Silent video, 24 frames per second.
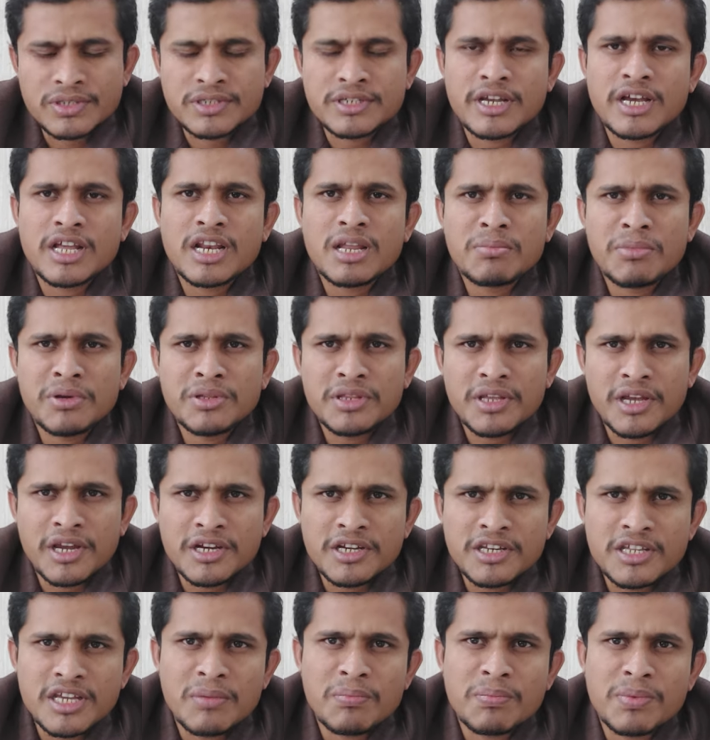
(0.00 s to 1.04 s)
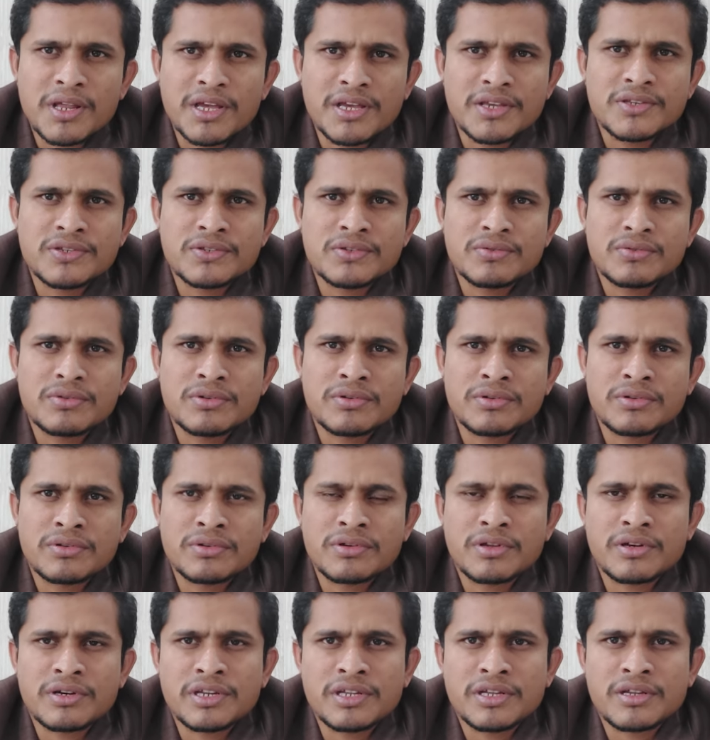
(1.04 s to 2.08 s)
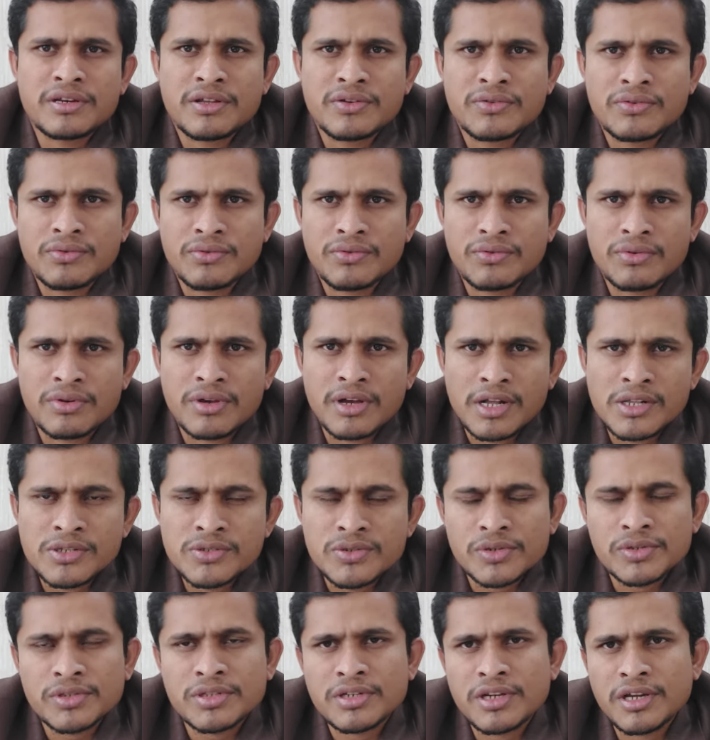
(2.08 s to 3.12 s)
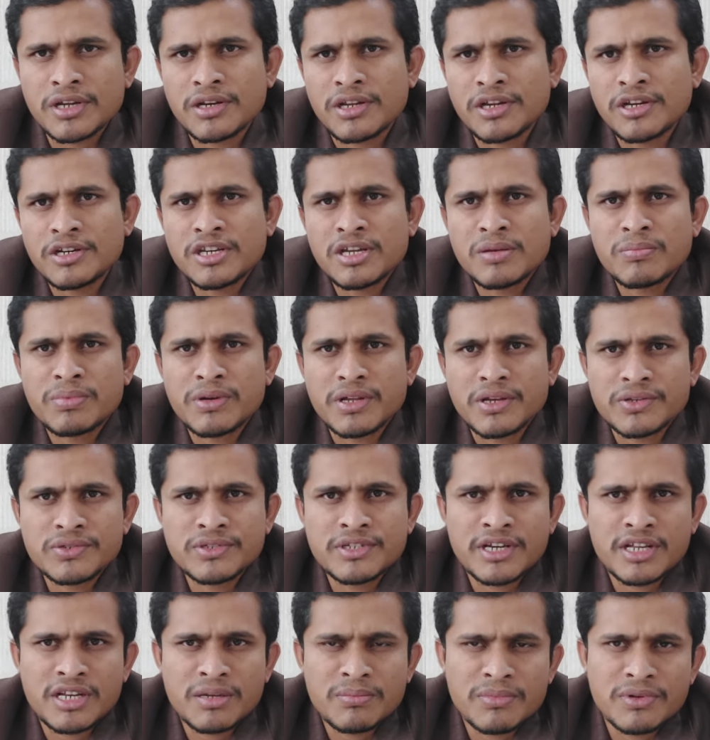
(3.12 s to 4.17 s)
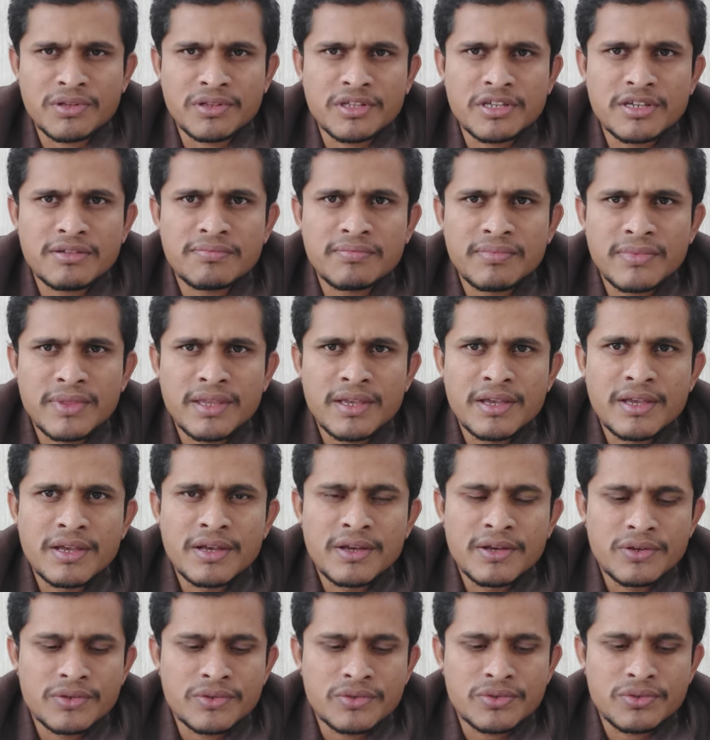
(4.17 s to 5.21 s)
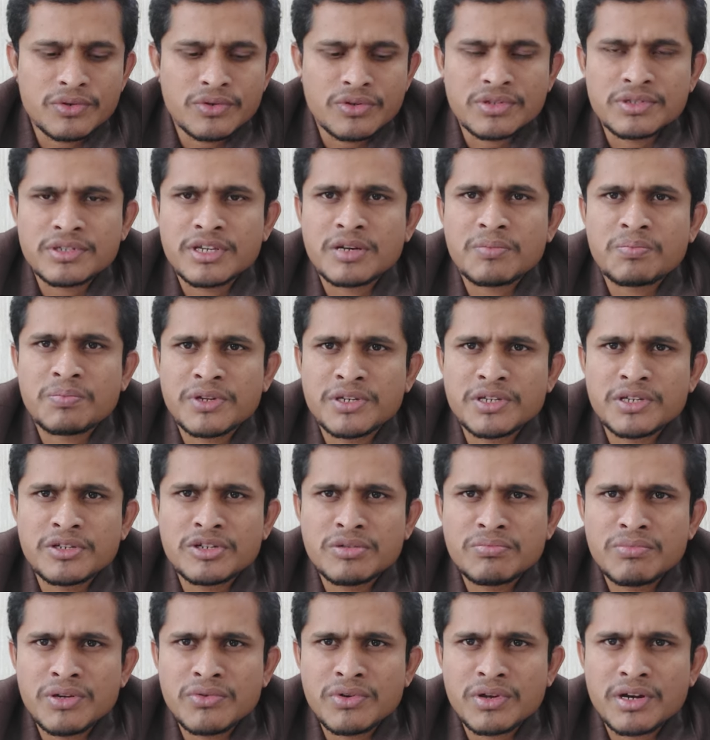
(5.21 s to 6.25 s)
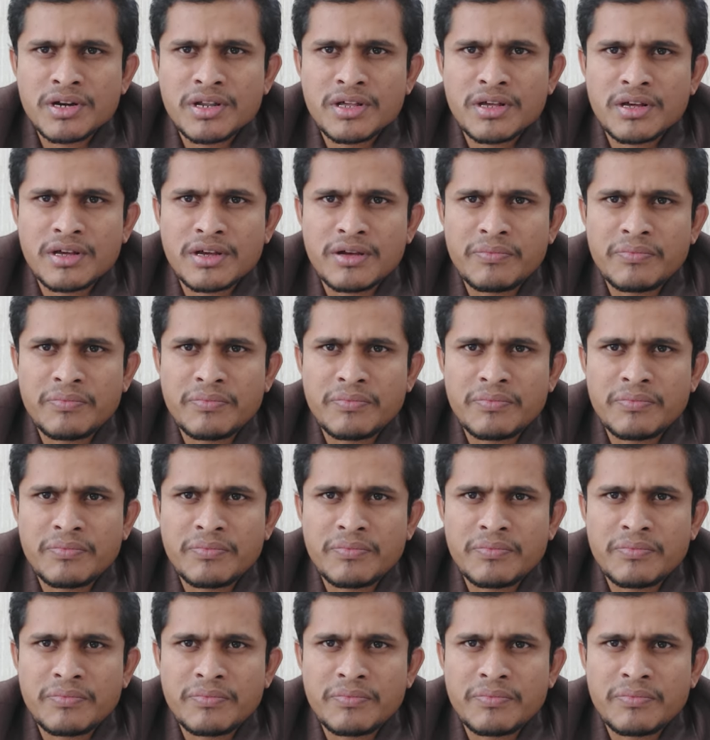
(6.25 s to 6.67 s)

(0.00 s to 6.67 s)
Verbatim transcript: చాలామంది ఐటీ ఎంప్లాయీస్ అంటే నాకు కాల్స్ వస్తున్నాయండి ఐటీ ఎంప్లాయీస్ చాలామంది సో సార్ ప్రజెంట్ మేము ఇక్కడ